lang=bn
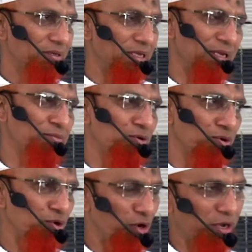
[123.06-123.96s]
তিনি
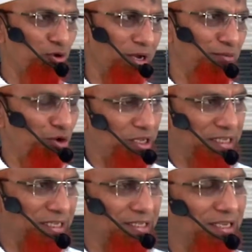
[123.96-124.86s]
খুলে খুলে বলে
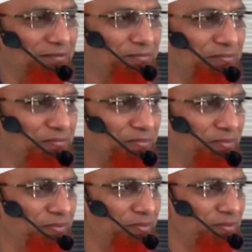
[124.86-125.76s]
দিয়েছেন
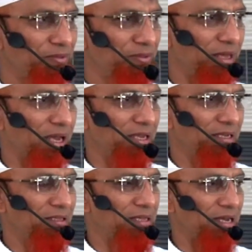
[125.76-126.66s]
তাই
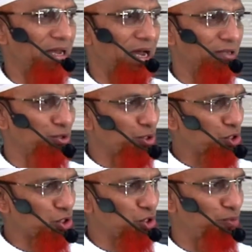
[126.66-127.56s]
তার
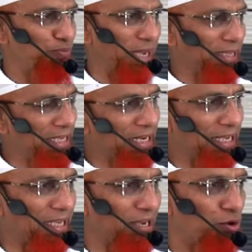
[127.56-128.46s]
আদর্শ ব্যতি
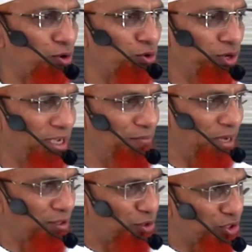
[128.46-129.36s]
রেখে কোনো
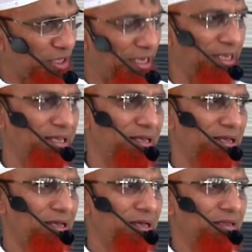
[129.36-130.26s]
এবাদতি
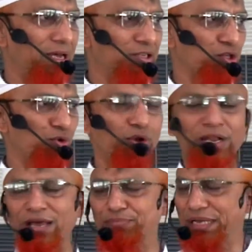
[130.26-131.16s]
তার
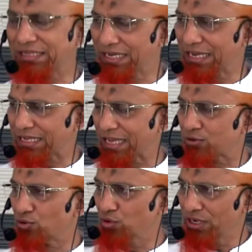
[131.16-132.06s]
সুন্না ব্যতি রেখে
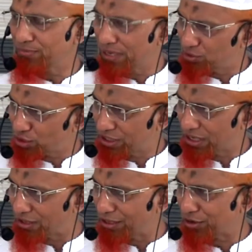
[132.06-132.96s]
কোনো এবাদতি
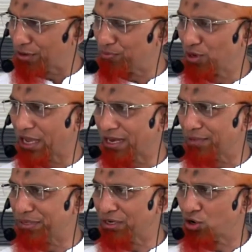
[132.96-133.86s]
আল্লাহ রাবুল
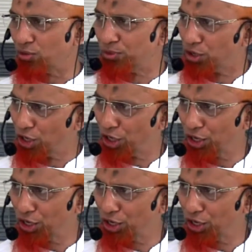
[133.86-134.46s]
আলমিন কবুল